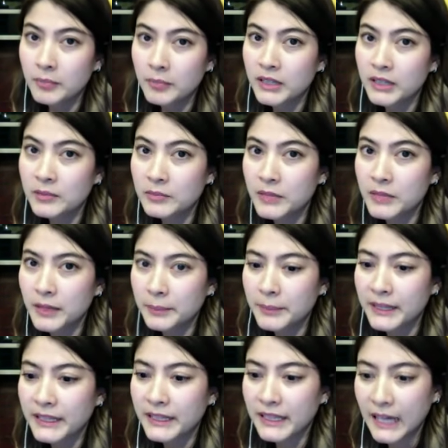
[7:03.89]
มันเหมือน
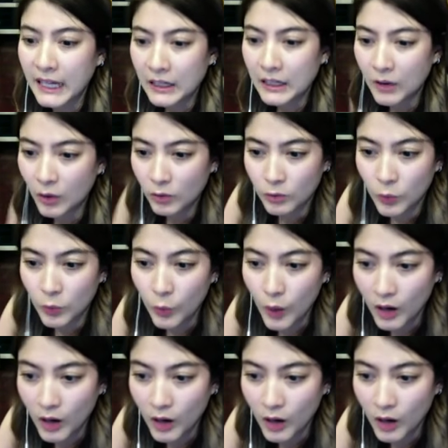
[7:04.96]
เป็นการหลอกลว